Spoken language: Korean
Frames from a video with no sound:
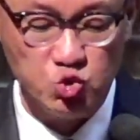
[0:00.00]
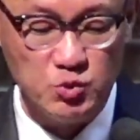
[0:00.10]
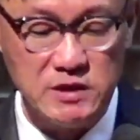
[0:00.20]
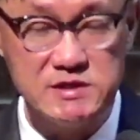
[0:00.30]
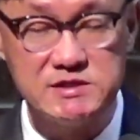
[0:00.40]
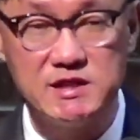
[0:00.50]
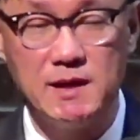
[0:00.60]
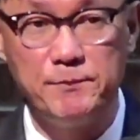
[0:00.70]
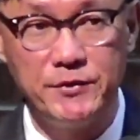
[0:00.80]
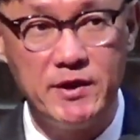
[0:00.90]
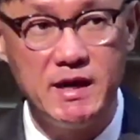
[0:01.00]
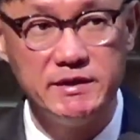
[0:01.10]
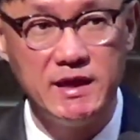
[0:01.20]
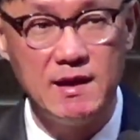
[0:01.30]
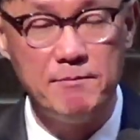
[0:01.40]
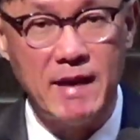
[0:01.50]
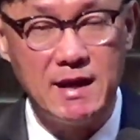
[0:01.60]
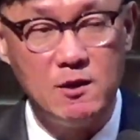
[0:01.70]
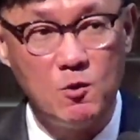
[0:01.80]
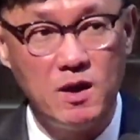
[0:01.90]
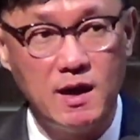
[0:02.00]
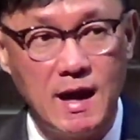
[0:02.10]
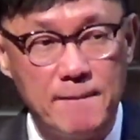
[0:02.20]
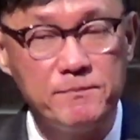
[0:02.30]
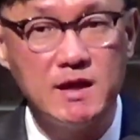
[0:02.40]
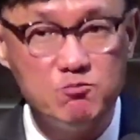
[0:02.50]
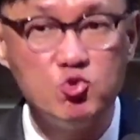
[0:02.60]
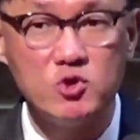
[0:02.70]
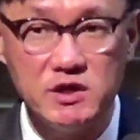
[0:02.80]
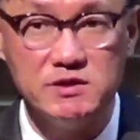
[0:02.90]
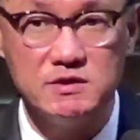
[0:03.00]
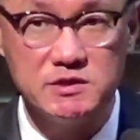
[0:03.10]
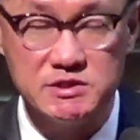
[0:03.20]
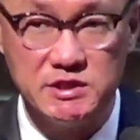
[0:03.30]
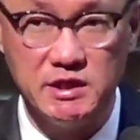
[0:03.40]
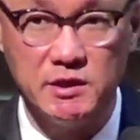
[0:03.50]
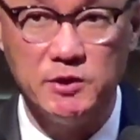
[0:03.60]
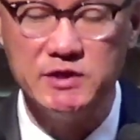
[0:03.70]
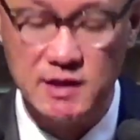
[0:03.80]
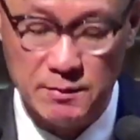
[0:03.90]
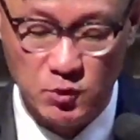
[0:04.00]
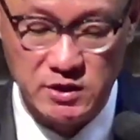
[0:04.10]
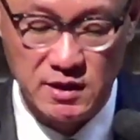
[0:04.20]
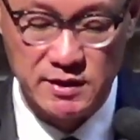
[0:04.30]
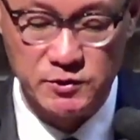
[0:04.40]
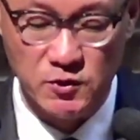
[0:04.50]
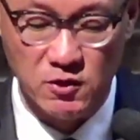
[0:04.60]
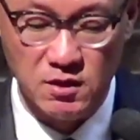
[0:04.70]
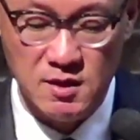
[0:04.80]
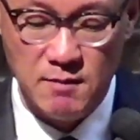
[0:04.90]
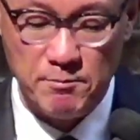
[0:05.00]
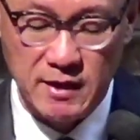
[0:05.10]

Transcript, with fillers: 이 두 번째 평안의 말과 함께 묶여 있는 것이 어딘가 보니까요.